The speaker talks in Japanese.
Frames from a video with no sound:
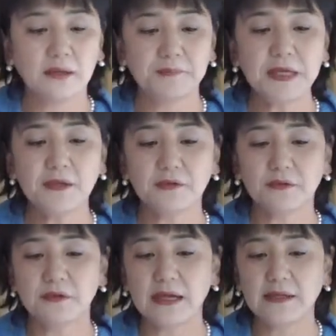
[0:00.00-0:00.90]
ピンクの
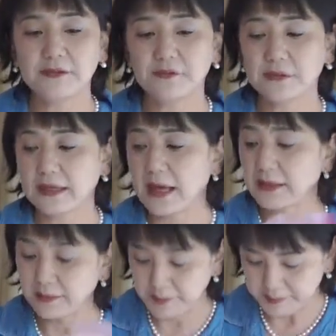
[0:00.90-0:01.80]
グラデーションで変えて
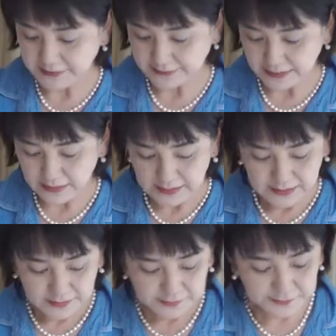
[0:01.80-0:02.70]
みました
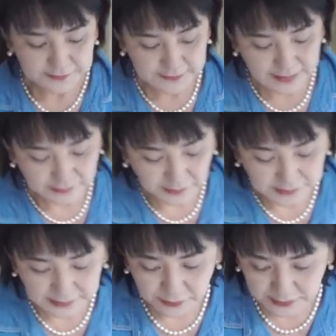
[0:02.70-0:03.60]
そして
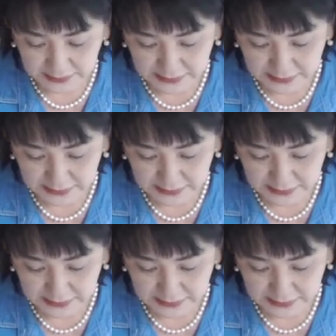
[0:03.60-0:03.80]
時々